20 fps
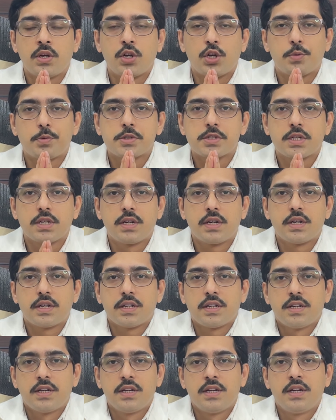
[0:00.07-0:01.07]
নমস্কার
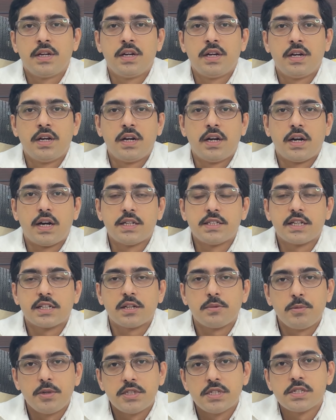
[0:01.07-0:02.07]
আজ
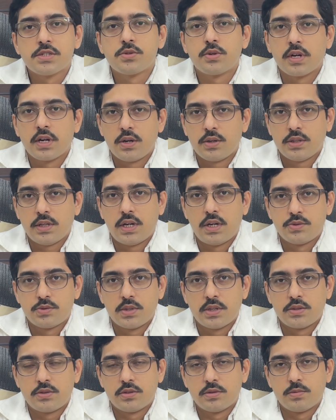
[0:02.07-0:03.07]
একটা বিশেষ রোগের কথা
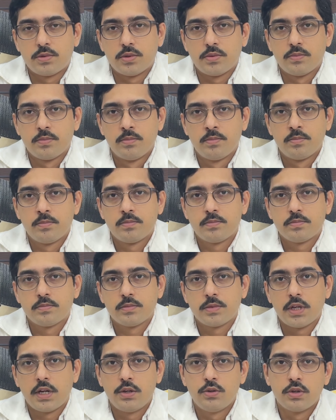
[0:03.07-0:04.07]
আলোচনা করব
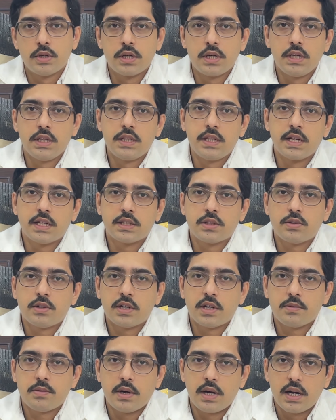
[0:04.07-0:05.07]
এই রোগটি দেখতে
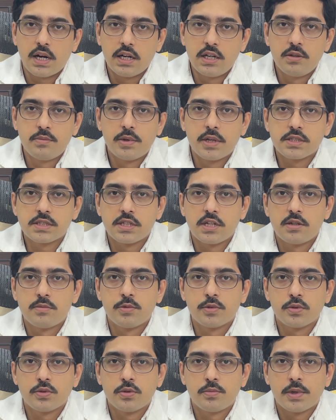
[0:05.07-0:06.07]
অনেকটা ফাঙ্গাল ইনফেকশনের
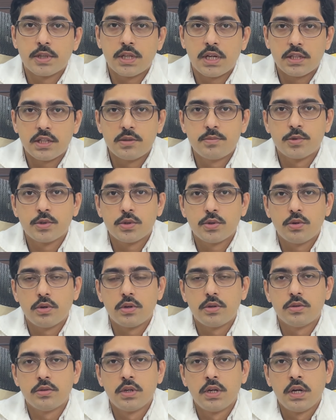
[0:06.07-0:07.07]
মতো বা দাদের মতো
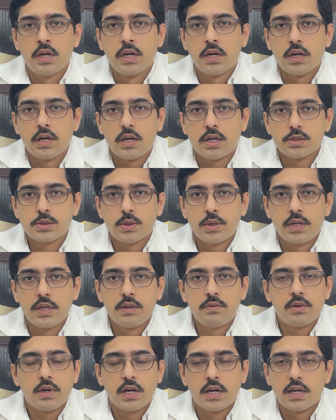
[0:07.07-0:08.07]
হলেও আসলে
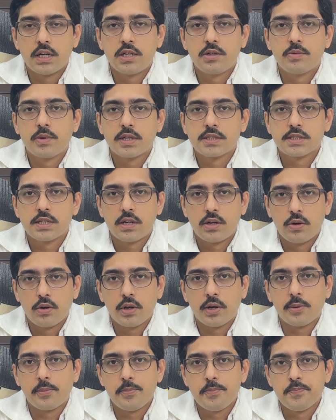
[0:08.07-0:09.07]
এটি ফাঙ্গাল ইনফেকশন
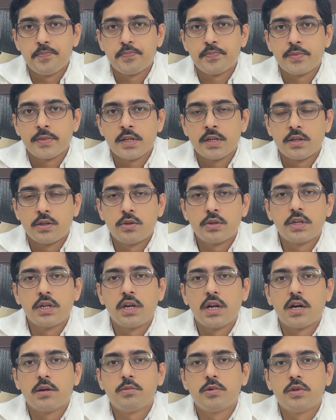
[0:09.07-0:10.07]
নয় রোগটির
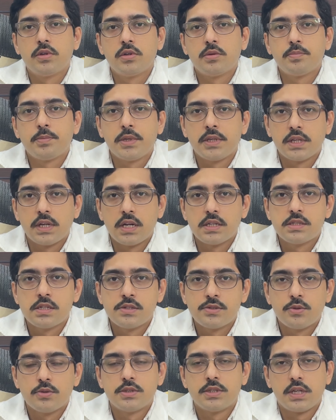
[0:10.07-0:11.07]
নাম হলো
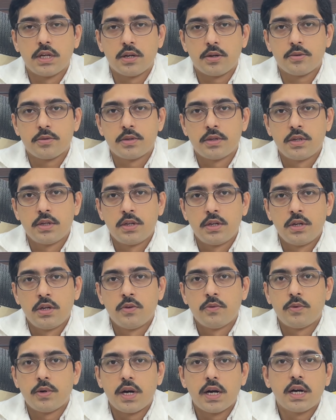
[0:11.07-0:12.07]
পিটেরাইসিস রোজিয়া
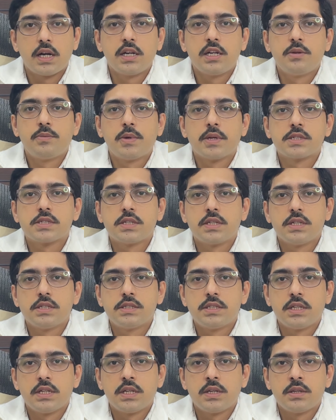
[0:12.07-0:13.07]
ফাঙ্গাল ইনফেকশনের
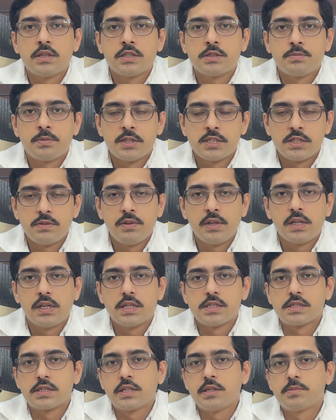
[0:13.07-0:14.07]
যে স্পেসিফিক
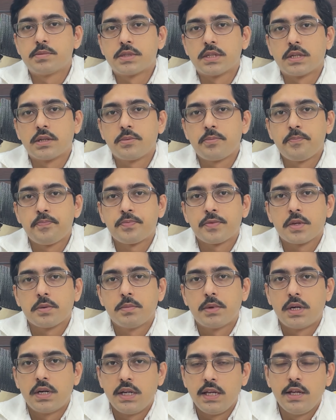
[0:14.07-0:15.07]
ডেসক্রিপশন
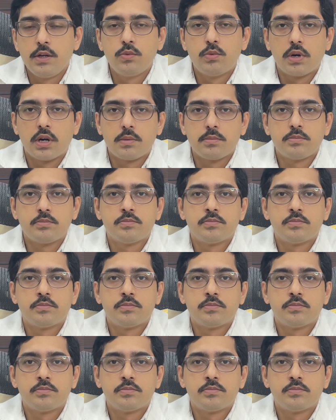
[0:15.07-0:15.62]
বা রিং ওয়ার্ম